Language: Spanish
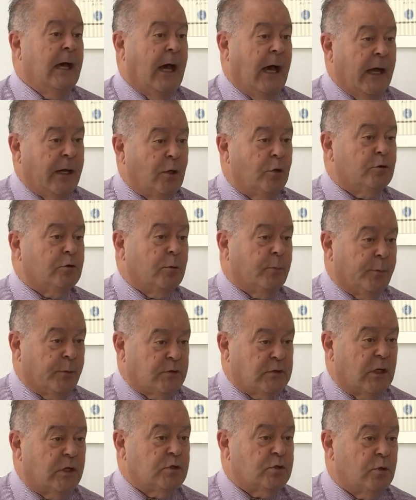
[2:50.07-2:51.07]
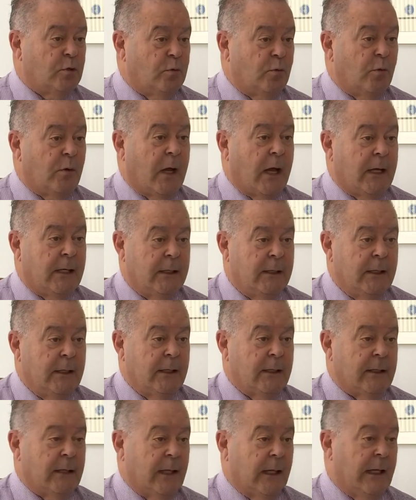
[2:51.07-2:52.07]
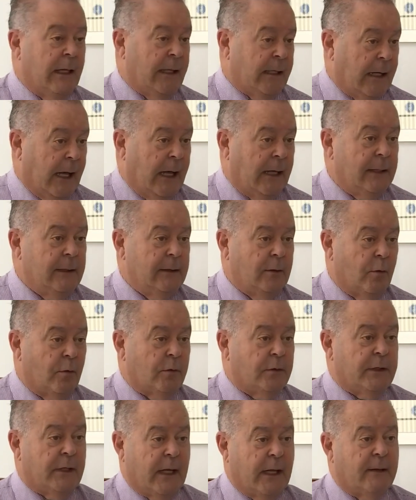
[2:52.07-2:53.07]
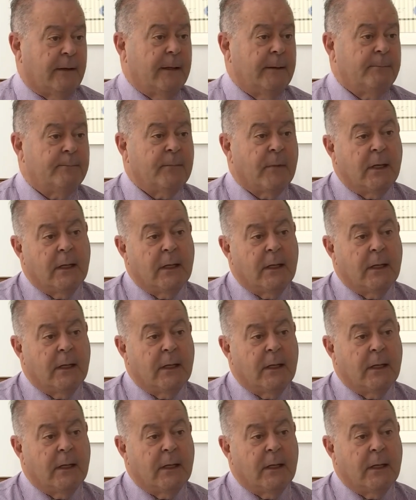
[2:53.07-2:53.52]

hay otro proceso, una que es legal, ordenada.